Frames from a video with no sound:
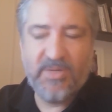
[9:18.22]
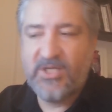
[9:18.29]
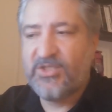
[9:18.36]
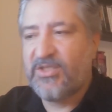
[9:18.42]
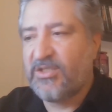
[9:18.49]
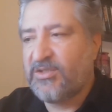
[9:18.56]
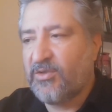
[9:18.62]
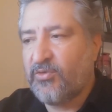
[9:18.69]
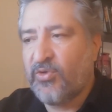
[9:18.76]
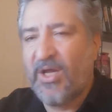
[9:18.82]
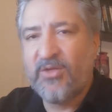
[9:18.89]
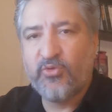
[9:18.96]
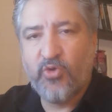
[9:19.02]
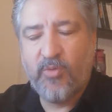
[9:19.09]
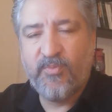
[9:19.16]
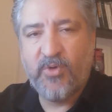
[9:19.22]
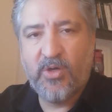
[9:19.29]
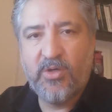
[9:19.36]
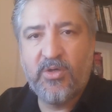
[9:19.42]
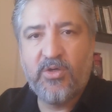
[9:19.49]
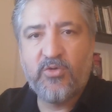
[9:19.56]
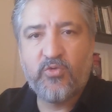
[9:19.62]
Beşiktaş'ta duran top
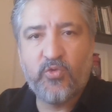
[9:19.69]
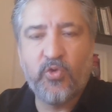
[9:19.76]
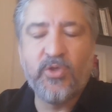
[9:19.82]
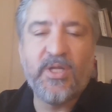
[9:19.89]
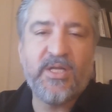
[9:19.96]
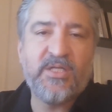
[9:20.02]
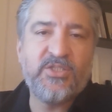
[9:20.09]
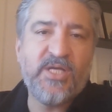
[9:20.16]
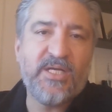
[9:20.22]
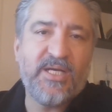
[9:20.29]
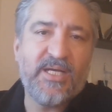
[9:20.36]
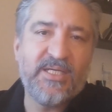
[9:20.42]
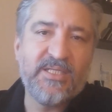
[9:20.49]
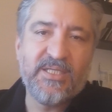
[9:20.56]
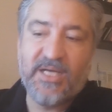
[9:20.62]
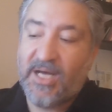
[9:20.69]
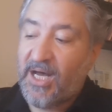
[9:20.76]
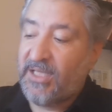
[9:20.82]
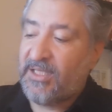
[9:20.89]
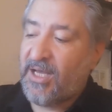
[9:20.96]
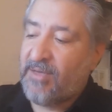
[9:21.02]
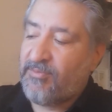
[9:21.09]
kullanılacak
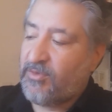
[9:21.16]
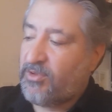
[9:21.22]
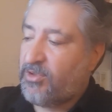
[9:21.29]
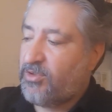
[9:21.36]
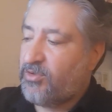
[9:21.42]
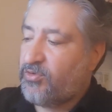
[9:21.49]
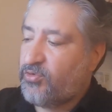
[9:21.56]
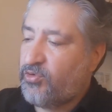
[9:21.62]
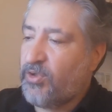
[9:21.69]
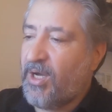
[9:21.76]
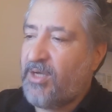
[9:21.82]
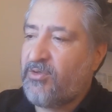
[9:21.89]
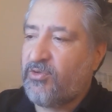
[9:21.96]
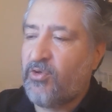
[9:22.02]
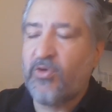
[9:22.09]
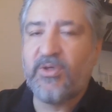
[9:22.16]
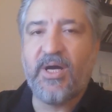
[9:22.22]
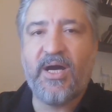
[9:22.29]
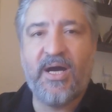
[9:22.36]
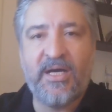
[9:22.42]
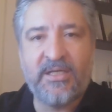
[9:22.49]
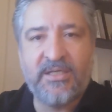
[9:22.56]
adam şu an
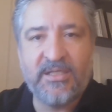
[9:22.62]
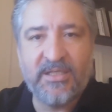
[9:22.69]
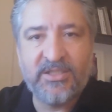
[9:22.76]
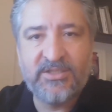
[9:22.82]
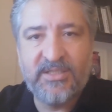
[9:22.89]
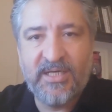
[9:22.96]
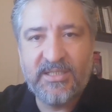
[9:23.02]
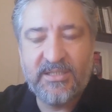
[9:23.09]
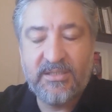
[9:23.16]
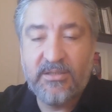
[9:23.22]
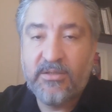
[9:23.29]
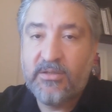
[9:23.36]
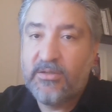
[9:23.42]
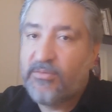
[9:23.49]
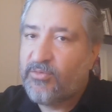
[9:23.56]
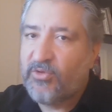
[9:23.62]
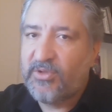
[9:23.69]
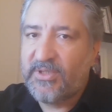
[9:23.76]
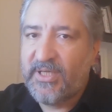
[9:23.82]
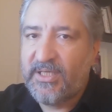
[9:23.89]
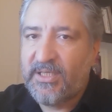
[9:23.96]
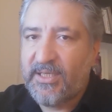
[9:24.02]
yok arkadaşlar.
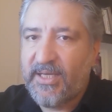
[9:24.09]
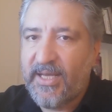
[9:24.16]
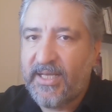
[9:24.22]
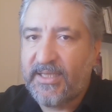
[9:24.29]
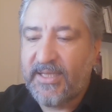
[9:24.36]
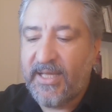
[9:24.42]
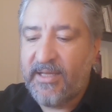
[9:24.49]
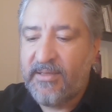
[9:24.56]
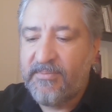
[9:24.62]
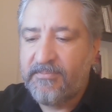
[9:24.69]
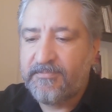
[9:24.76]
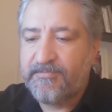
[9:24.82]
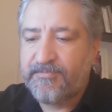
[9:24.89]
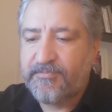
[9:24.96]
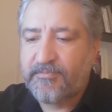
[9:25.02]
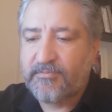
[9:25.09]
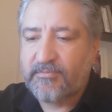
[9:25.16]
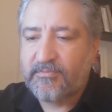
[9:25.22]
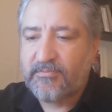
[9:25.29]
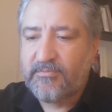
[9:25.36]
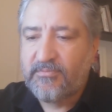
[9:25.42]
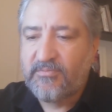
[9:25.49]
Bunu da ekleyelim.
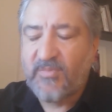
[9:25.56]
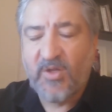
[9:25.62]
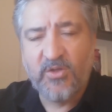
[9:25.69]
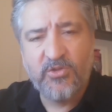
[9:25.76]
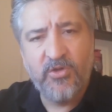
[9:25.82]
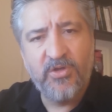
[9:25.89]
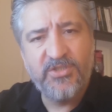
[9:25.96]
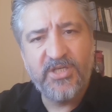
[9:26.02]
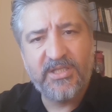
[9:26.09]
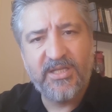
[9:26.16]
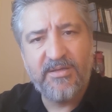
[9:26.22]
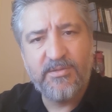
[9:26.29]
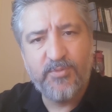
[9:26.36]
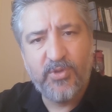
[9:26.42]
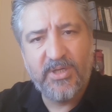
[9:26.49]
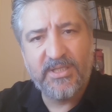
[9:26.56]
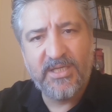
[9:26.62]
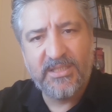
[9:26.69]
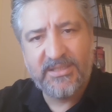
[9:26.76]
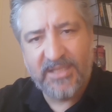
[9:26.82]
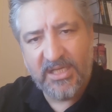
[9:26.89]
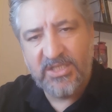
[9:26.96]
Söyleyeceklerimiz bu
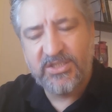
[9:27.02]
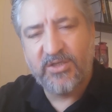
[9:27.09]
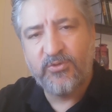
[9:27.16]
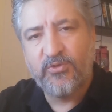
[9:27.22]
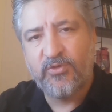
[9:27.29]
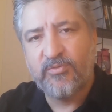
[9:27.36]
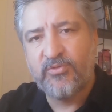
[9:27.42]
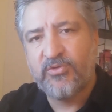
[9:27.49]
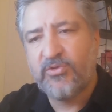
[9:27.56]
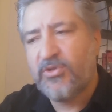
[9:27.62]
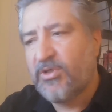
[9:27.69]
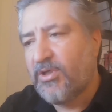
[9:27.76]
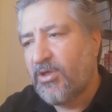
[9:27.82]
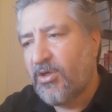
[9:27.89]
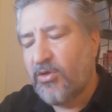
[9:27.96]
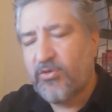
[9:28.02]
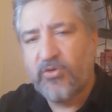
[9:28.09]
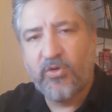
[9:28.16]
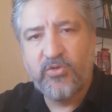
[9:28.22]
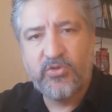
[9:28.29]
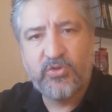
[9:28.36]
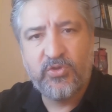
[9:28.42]
kadar. Talişka durumunu
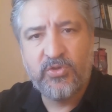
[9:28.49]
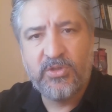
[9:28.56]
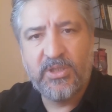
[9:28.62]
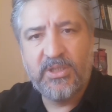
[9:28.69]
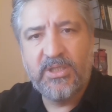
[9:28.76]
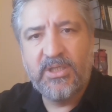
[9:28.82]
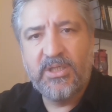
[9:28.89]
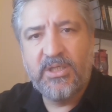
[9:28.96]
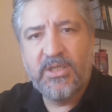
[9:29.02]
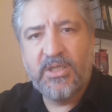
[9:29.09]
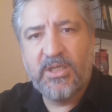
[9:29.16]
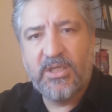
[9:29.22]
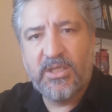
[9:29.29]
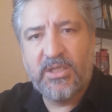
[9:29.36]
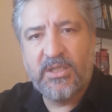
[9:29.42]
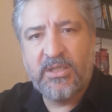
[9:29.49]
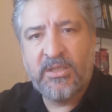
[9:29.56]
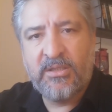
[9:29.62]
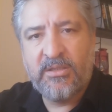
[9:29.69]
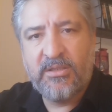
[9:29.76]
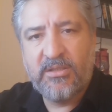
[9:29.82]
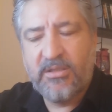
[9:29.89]
konuştuk.
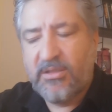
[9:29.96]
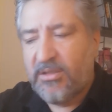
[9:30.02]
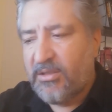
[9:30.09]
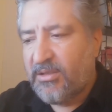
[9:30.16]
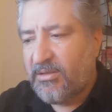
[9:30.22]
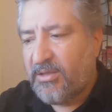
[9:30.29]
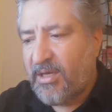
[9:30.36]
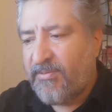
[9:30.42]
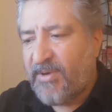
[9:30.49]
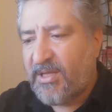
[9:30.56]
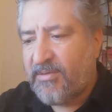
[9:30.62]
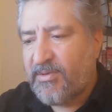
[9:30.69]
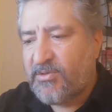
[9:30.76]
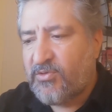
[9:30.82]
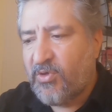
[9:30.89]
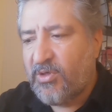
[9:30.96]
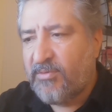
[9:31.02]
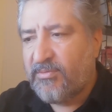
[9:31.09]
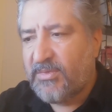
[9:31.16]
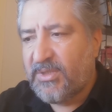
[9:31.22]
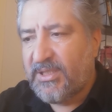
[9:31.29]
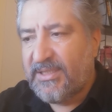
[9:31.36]
Ee, efendime
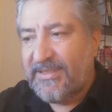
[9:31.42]
söyleyeyim